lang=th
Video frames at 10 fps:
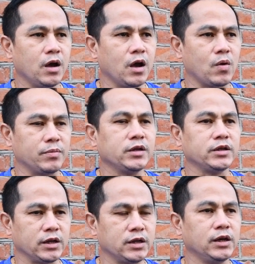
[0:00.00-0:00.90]
ความชัดเจ
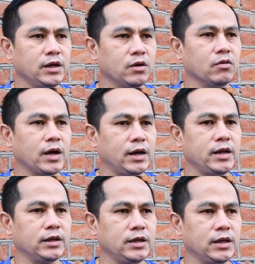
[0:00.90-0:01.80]
นขึ้นในเรื่องของการเล่
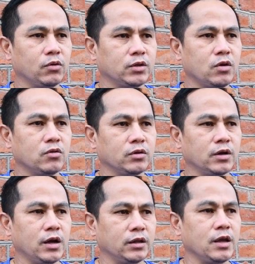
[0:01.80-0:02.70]
นที่เราจะต้อง
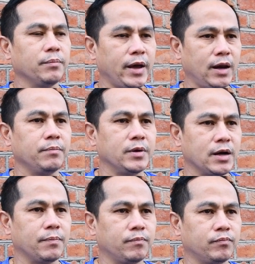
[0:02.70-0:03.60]
เตรียมแผนรับมือ
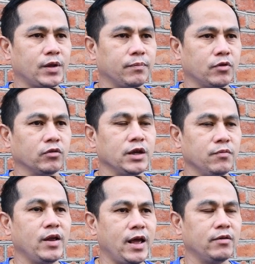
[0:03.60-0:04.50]
กับกับสองทีม
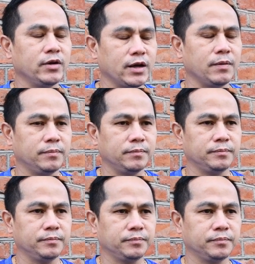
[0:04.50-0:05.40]
ไว้แล้วนะครับ
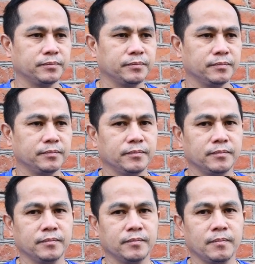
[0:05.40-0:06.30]
ความน่ากลั
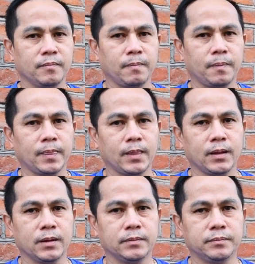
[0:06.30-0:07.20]
วของของโม
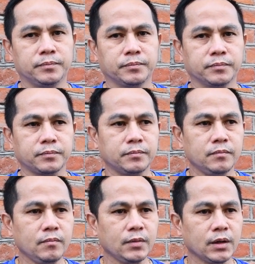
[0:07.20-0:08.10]
ร็อกโก
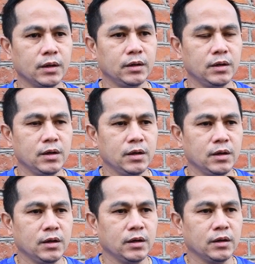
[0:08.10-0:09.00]
เรามองว่าตรงจุดไหน
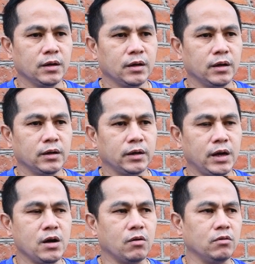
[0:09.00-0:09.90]
บ้างครับใน
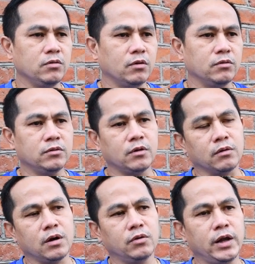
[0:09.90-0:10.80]
เรื่องของของของ
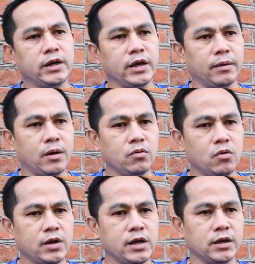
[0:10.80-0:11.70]
เขาเล่นเนี่ยเขาค่อ
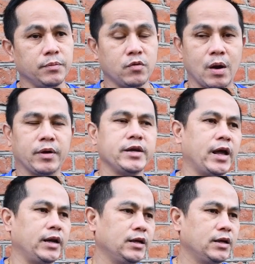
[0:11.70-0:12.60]
นข้างจะมีความขยั
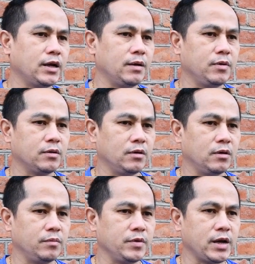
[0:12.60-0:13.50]
นนะครับ แล้วก็
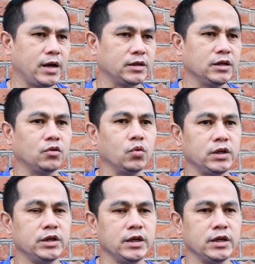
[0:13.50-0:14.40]
มีการเคลื่อนตัว
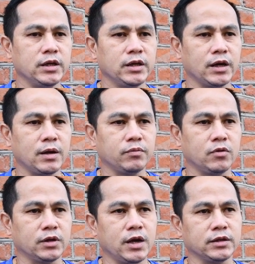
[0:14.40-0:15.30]
ที่ดีนะครับ ค่อ
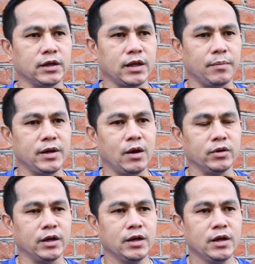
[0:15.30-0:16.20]
นข้างจะทำให้เรา
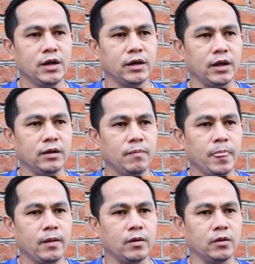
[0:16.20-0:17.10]
เนี่ยนะ
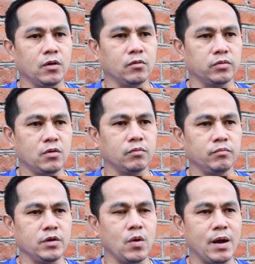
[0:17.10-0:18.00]
ก็ต้องต้อง
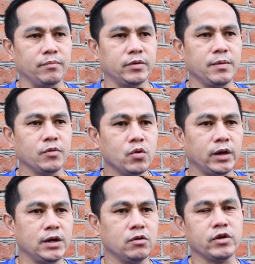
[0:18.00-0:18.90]
มีความเข้มงวดใน
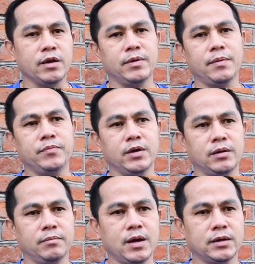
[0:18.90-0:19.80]
เรื่องเกมรับเนี่ย
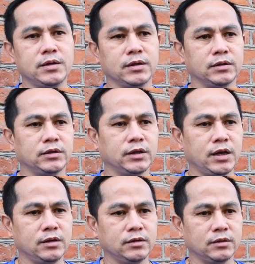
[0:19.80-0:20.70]
มากขึ้น ฉะนั้
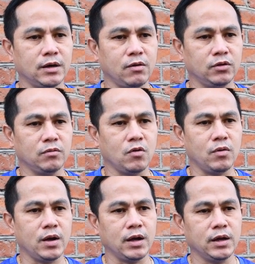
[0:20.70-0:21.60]
นเราก็ต้องมองว่า